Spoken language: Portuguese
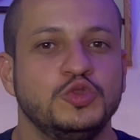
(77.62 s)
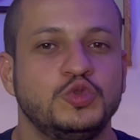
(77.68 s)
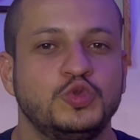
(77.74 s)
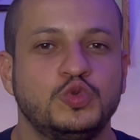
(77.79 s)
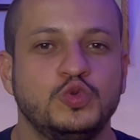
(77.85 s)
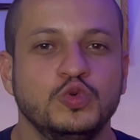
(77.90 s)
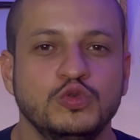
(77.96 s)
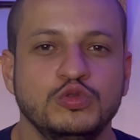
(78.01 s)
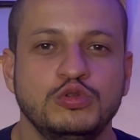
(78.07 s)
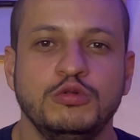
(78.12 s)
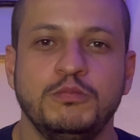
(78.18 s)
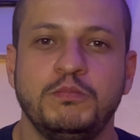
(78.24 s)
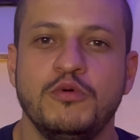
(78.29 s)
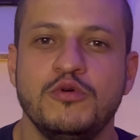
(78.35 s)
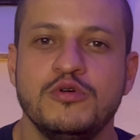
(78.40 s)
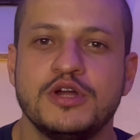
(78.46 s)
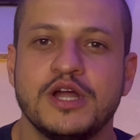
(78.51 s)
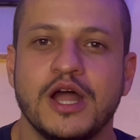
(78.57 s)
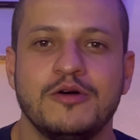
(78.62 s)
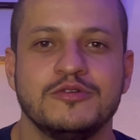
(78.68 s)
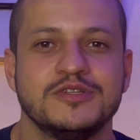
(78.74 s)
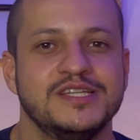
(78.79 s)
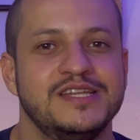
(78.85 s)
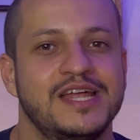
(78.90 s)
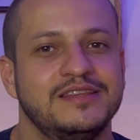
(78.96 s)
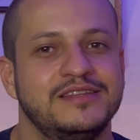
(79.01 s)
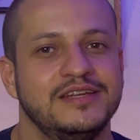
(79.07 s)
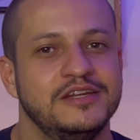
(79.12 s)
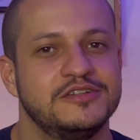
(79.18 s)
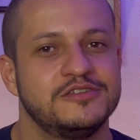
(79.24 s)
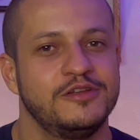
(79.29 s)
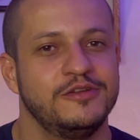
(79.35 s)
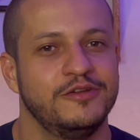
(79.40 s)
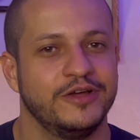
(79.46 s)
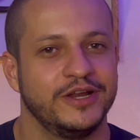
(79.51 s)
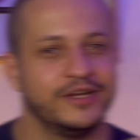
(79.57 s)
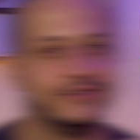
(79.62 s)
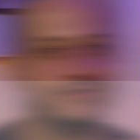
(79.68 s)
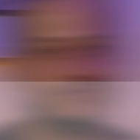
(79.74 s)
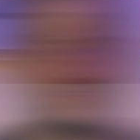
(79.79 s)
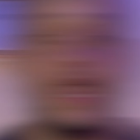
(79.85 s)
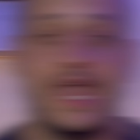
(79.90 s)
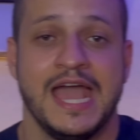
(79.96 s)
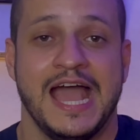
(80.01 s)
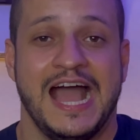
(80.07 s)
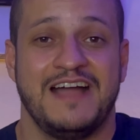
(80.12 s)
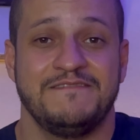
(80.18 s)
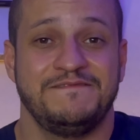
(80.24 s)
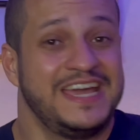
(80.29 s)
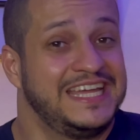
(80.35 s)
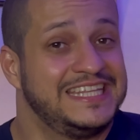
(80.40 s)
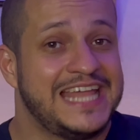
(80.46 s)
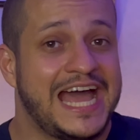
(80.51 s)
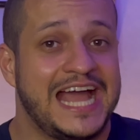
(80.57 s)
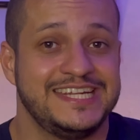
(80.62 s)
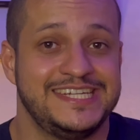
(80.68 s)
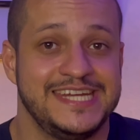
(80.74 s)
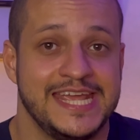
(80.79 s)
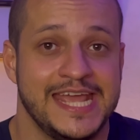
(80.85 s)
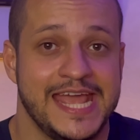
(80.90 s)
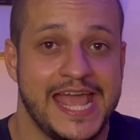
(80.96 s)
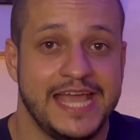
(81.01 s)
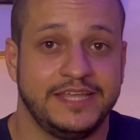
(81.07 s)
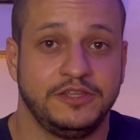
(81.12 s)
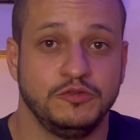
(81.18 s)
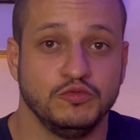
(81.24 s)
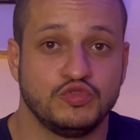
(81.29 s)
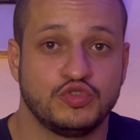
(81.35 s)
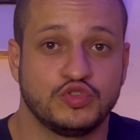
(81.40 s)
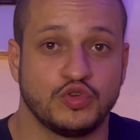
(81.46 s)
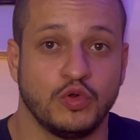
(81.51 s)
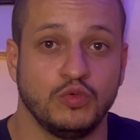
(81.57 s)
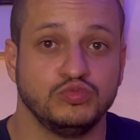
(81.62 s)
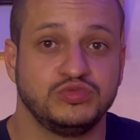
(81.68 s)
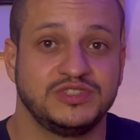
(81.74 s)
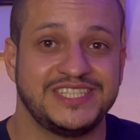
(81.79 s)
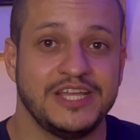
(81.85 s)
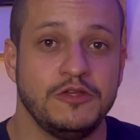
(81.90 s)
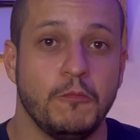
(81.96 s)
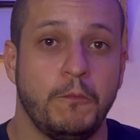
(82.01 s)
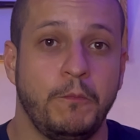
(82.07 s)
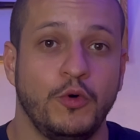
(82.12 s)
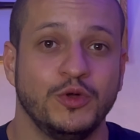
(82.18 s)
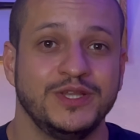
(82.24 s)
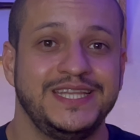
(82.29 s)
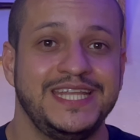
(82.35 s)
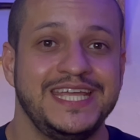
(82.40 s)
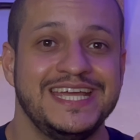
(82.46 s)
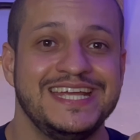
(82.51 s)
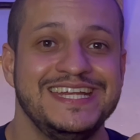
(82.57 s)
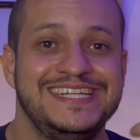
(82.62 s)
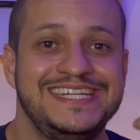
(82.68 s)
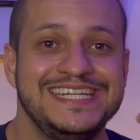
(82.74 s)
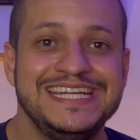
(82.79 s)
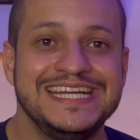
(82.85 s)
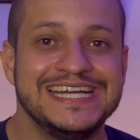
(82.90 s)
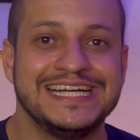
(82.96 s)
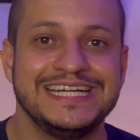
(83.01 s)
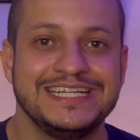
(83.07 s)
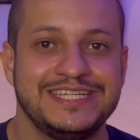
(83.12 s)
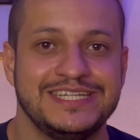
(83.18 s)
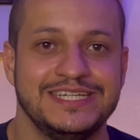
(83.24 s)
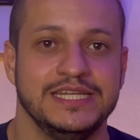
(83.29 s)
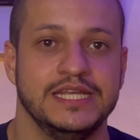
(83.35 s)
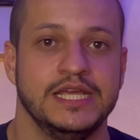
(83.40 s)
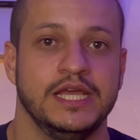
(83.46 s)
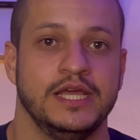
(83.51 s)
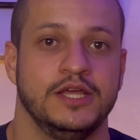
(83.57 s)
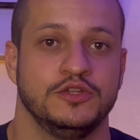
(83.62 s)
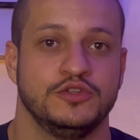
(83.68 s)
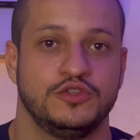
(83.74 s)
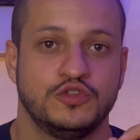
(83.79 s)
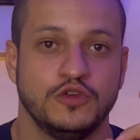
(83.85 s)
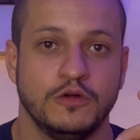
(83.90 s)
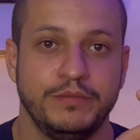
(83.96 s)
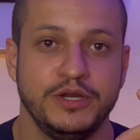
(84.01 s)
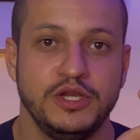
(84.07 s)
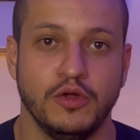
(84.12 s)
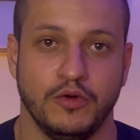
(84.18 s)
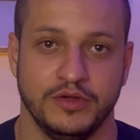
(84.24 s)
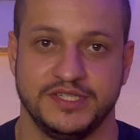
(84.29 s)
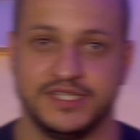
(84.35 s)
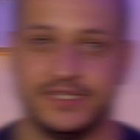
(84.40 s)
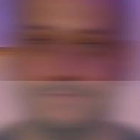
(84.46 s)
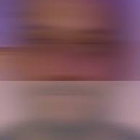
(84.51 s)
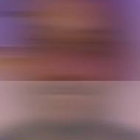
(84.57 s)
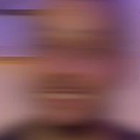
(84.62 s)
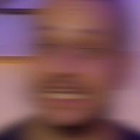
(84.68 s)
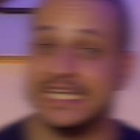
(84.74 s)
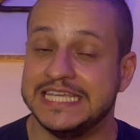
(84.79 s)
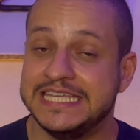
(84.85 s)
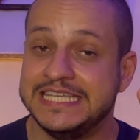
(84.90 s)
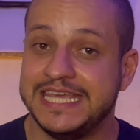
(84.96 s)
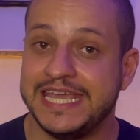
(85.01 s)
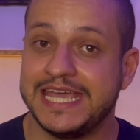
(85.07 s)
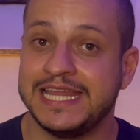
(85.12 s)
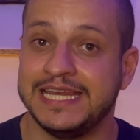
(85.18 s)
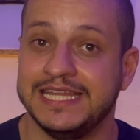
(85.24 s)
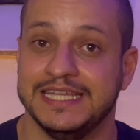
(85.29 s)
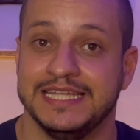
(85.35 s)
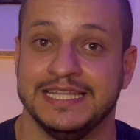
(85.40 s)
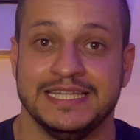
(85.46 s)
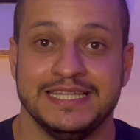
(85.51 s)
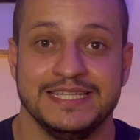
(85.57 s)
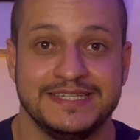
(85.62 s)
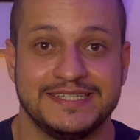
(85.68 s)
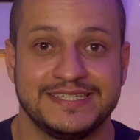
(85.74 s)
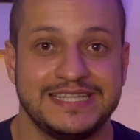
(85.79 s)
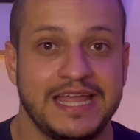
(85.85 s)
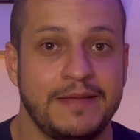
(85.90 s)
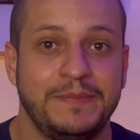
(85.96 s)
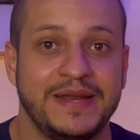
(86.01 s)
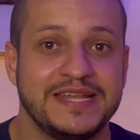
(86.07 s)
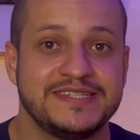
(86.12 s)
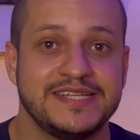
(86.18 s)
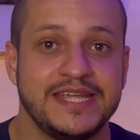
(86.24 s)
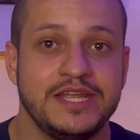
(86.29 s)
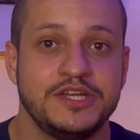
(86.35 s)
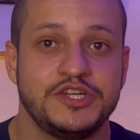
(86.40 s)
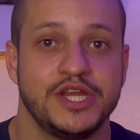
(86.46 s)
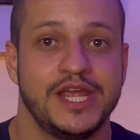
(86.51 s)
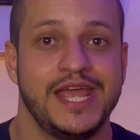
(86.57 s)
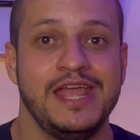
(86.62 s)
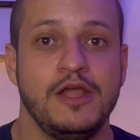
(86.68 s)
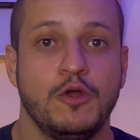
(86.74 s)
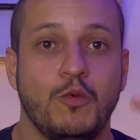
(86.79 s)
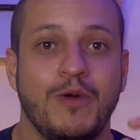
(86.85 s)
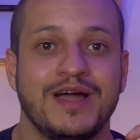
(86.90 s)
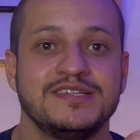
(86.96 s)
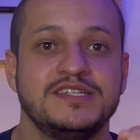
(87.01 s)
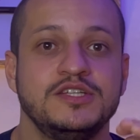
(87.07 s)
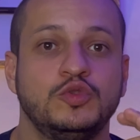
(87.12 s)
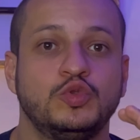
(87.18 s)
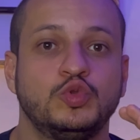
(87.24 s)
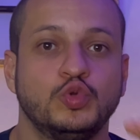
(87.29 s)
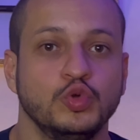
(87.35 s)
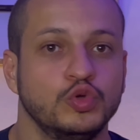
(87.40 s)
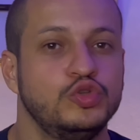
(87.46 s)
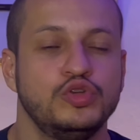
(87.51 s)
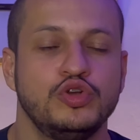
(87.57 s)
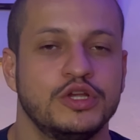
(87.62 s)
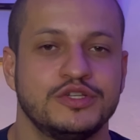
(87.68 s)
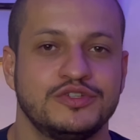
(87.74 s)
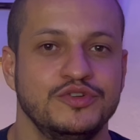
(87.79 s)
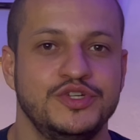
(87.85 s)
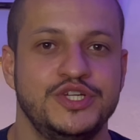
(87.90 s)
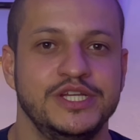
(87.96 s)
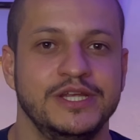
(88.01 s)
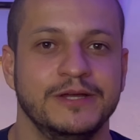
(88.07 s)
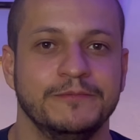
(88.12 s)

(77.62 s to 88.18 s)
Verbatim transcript: Tudo por causa da trilha sonora. A verdade é que o som tem um poder gigante sobre nós. E ele está presente em quase tudo o nosso dia.